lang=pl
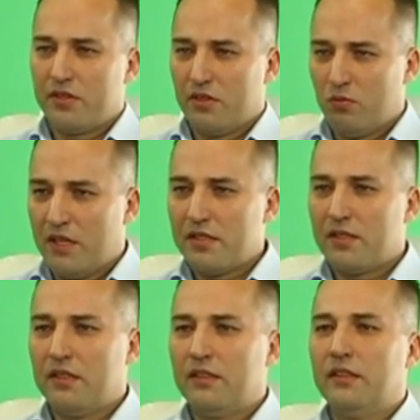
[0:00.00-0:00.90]

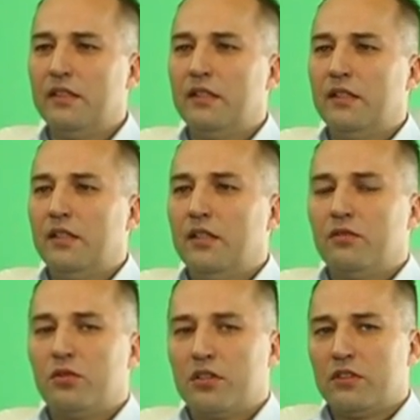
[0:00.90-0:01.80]
sytuacje,
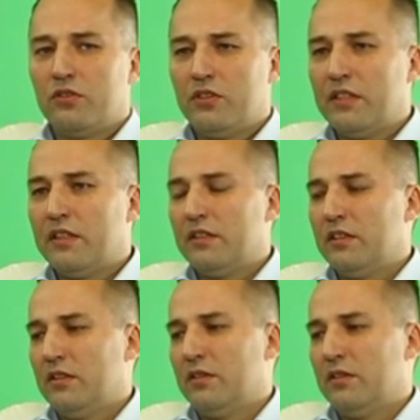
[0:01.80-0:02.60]
w których to nie e,